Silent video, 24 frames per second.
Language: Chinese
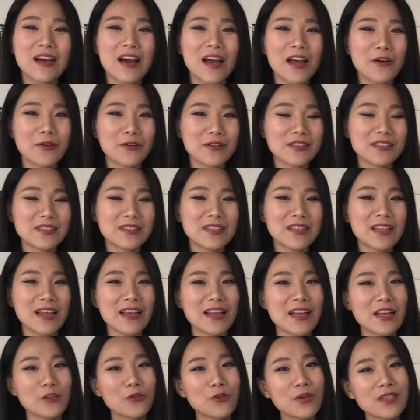还有一些大
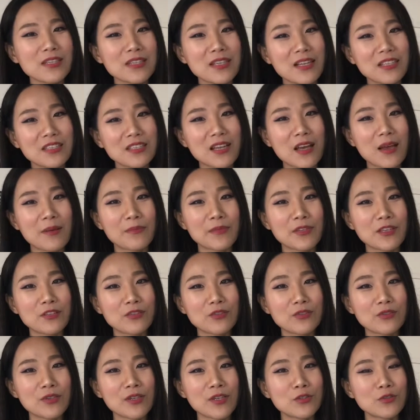家推荐的产品。
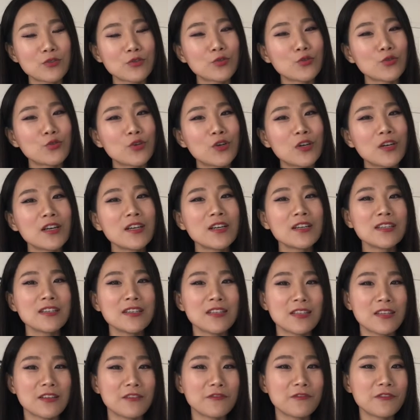所以如果
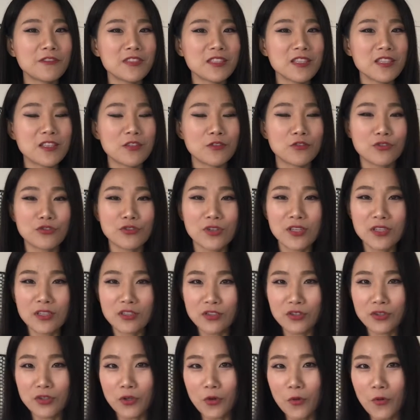你附近有 Trader
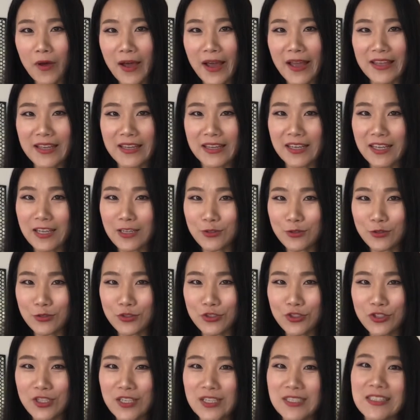Joe 的话，也可以去
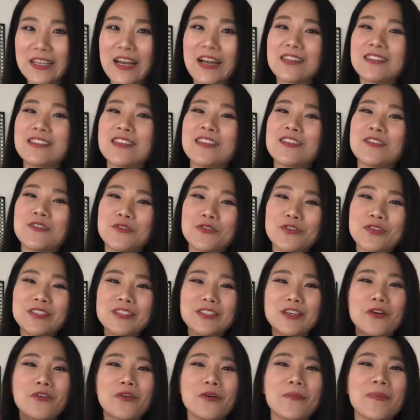试一下。而且纽约的
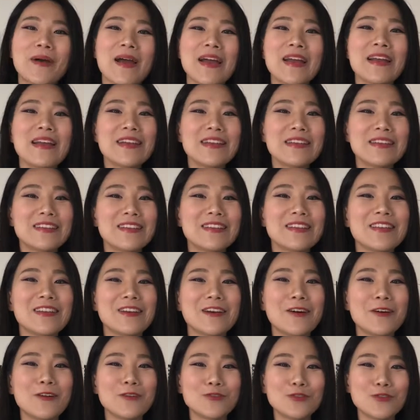小伙伴，你以
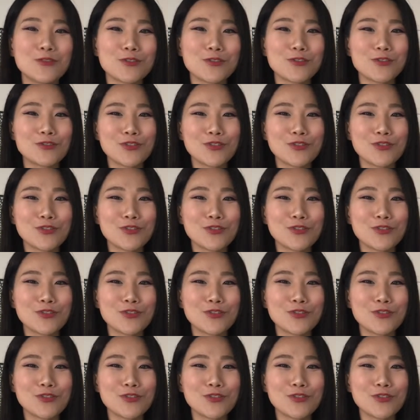后去的